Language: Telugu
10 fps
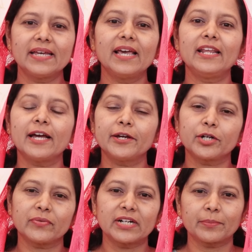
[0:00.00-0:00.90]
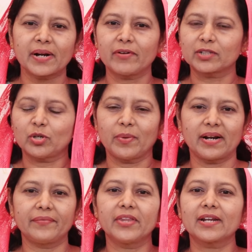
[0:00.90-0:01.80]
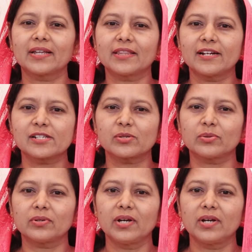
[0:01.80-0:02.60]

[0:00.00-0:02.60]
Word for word: ఏలియా ఎటువంటి ప్రవక్త మన అందరికీ తెలుసు